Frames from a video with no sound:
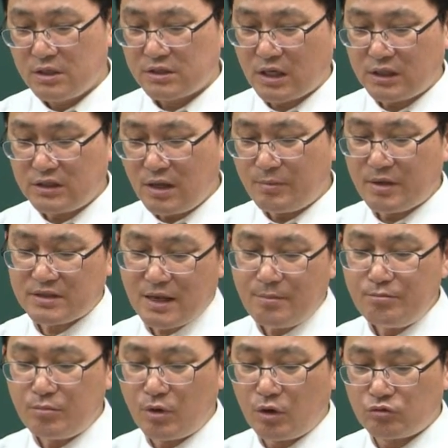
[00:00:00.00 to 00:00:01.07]
자, 그 다음에
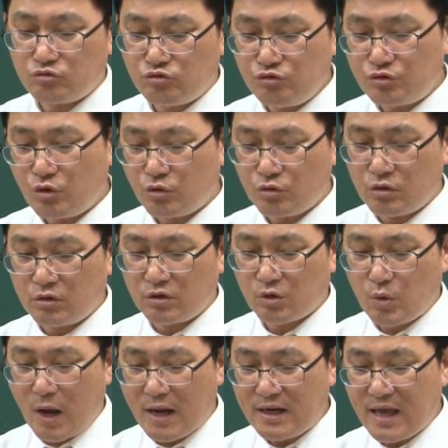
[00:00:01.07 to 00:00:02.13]
3번
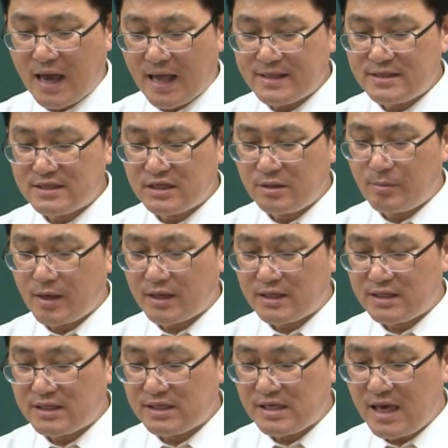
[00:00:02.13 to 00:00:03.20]
유속은 관의 안찌름의
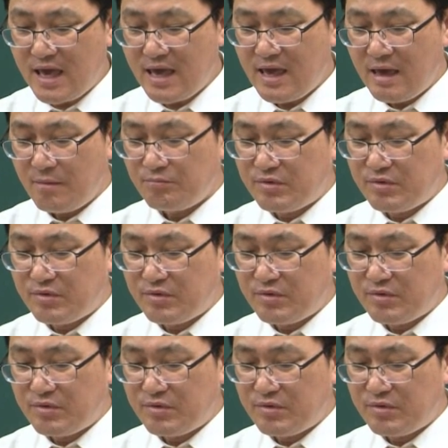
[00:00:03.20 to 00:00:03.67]
크기에